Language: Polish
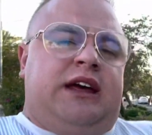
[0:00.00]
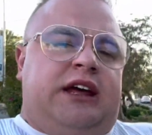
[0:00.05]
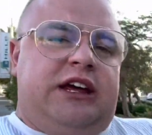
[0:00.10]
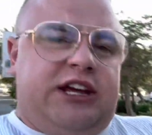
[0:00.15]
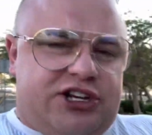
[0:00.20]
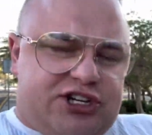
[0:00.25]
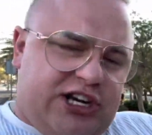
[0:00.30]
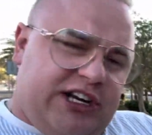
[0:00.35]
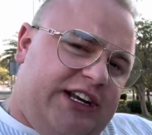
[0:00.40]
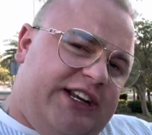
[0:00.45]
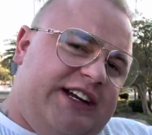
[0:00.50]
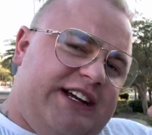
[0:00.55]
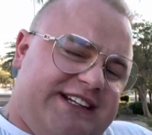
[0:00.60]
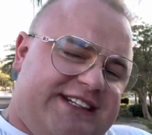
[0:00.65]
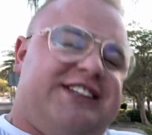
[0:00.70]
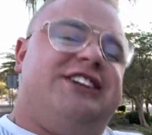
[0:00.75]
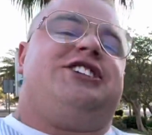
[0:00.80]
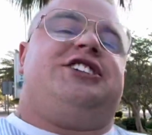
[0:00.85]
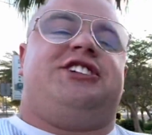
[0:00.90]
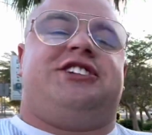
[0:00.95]
Jeżeli
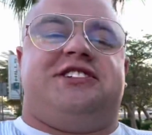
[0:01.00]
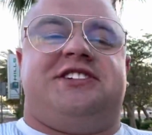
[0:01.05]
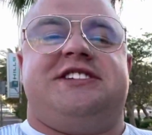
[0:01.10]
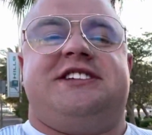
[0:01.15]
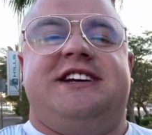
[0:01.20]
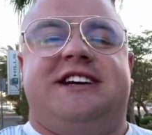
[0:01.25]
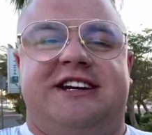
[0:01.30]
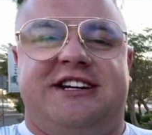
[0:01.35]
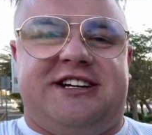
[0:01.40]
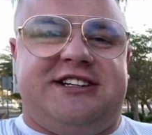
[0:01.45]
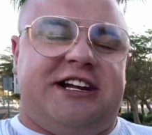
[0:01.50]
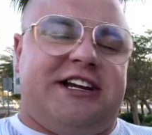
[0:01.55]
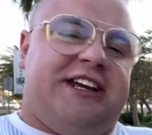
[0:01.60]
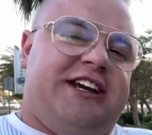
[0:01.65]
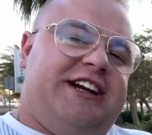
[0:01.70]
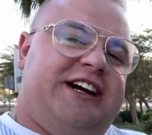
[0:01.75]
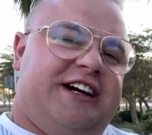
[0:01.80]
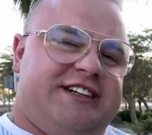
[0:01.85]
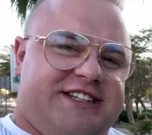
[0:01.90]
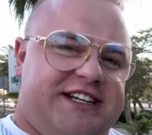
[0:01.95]
jesteś z tych
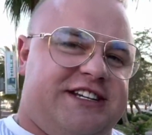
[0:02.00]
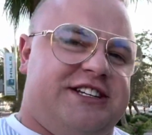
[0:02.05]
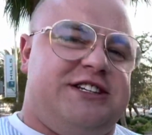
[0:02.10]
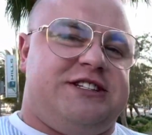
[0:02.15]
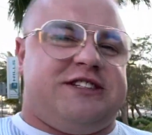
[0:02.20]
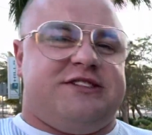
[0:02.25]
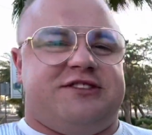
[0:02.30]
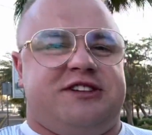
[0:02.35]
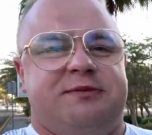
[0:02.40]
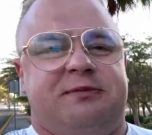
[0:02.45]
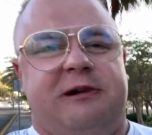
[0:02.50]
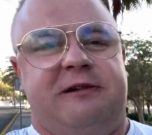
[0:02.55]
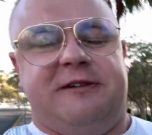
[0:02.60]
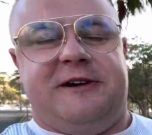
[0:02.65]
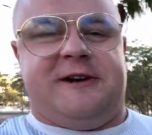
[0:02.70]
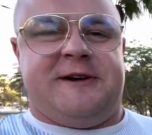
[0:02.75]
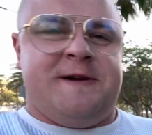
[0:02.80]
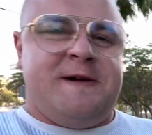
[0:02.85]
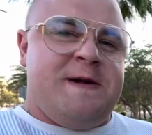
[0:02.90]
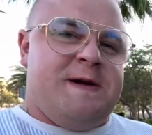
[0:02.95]
takich hazardistów
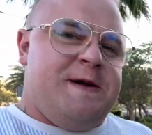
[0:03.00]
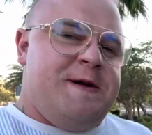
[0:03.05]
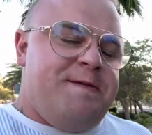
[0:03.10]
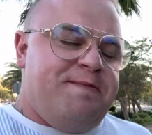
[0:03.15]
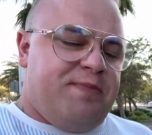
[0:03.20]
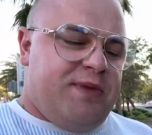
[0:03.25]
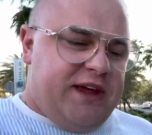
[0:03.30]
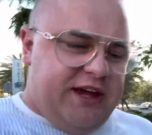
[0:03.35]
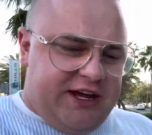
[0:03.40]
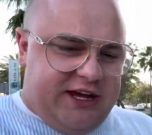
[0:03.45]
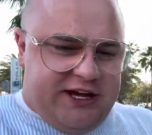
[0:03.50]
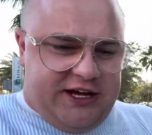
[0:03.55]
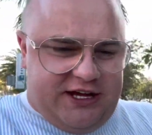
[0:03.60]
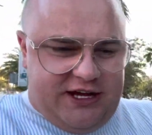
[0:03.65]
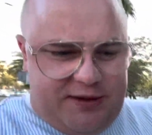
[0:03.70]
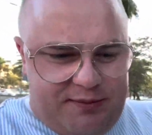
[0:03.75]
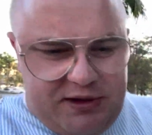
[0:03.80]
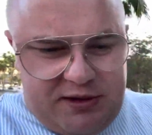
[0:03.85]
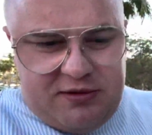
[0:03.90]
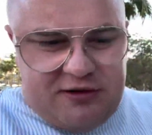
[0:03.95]
typowych
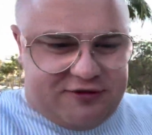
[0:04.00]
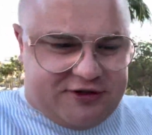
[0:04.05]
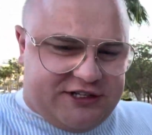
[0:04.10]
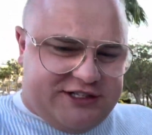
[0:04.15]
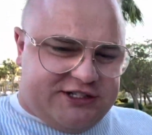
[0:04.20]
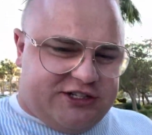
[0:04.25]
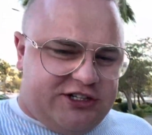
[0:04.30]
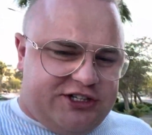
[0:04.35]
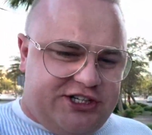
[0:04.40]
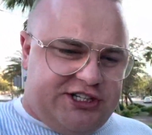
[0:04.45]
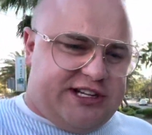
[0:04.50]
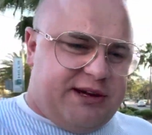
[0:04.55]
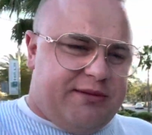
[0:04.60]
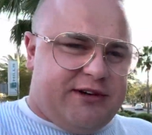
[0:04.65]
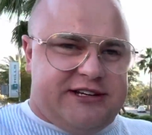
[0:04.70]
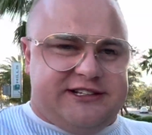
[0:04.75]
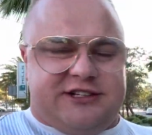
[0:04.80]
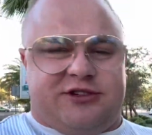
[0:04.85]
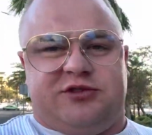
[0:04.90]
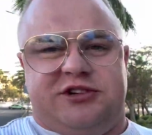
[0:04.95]
i mimo wszystko gdzieś tam
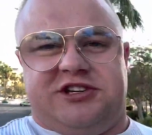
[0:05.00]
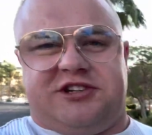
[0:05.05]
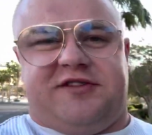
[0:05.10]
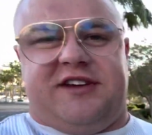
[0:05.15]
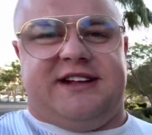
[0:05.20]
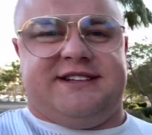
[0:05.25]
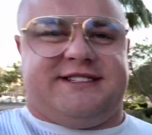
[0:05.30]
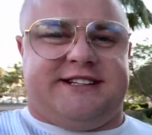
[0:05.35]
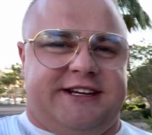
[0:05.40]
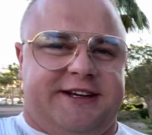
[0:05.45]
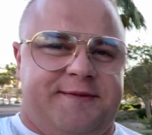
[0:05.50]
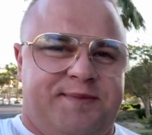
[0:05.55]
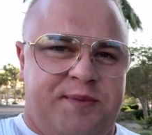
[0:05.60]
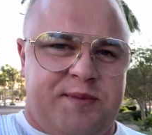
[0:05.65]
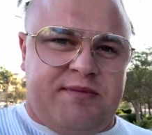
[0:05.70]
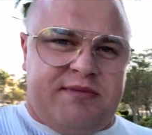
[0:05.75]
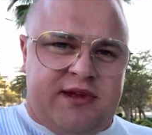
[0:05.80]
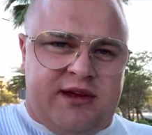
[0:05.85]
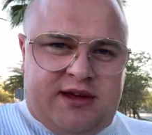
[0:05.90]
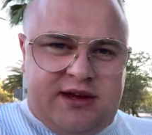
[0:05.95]
ryzykujesz więcej
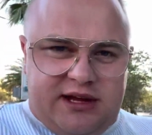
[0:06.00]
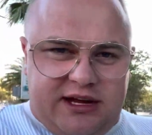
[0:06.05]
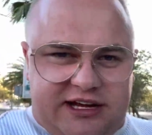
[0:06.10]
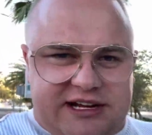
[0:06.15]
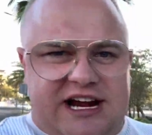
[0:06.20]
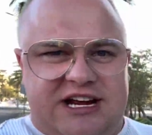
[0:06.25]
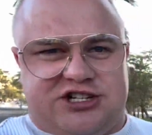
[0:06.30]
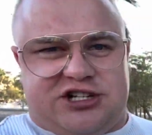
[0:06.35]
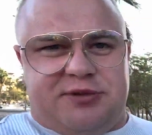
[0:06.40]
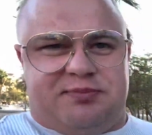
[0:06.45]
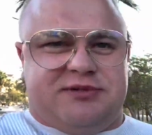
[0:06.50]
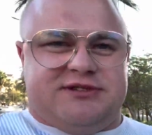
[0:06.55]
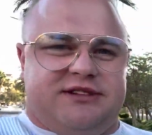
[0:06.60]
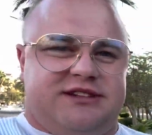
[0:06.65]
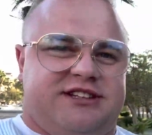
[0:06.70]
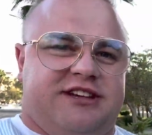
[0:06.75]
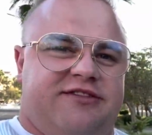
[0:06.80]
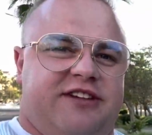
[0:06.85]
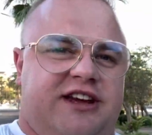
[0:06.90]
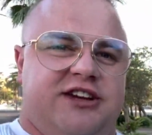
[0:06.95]
i grasz te
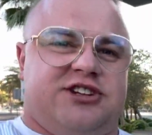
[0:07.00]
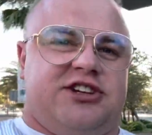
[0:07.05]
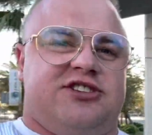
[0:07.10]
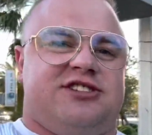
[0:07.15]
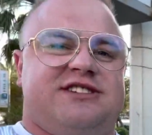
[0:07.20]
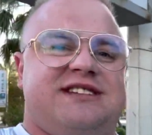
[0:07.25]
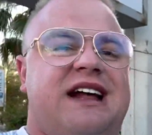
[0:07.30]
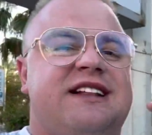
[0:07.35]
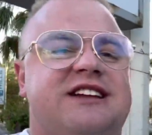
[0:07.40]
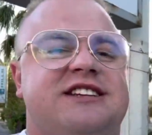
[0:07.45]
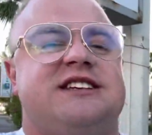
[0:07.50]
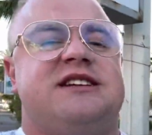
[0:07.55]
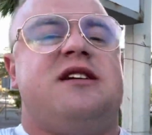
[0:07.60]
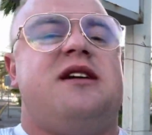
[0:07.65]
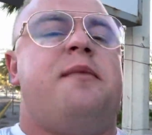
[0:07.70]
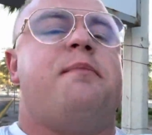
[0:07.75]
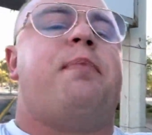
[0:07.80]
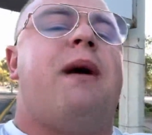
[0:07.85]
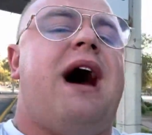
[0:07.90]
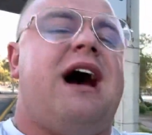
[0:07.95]
pozycje większe, to zadaj
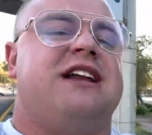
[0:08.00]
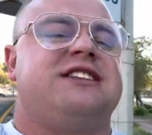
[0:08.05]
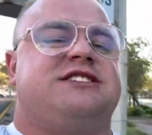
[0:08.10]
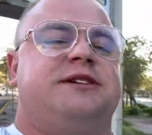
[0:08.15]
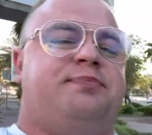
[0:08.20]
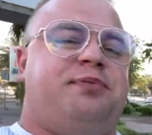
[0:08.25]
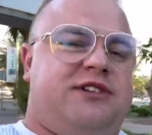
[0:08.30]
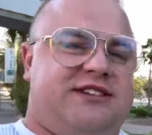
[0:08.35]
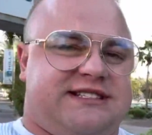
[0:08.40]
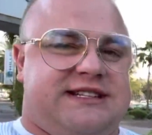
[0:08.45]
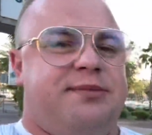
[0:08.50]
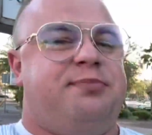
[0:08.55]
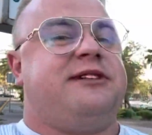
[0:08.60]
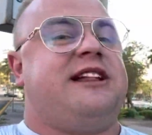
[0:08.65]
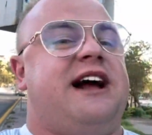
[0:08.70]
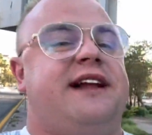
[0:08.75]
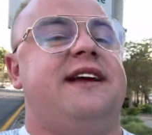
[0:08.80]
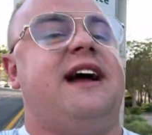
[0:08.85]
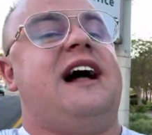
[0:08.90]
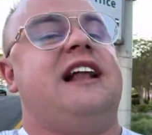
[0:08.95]
sobie bardzo proste
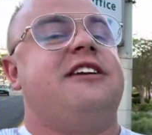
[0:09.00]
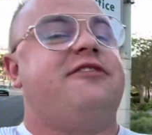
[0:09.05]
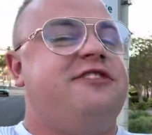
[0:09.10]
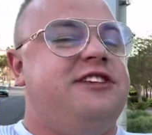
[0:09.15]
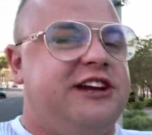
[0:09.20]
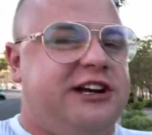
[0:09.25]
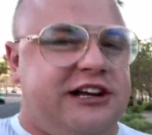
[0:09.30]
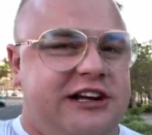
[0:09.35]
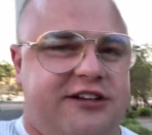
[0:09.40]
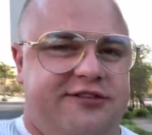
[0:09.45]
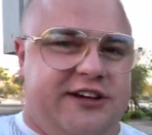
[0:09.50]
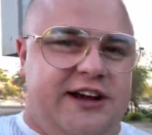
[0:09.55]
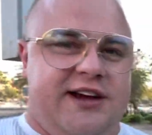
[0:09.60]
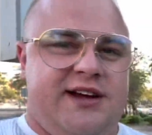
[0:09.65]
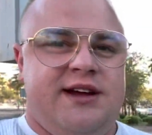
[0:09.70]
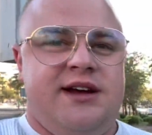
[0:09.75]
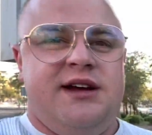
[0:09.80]
pytanie, ale wnikliwie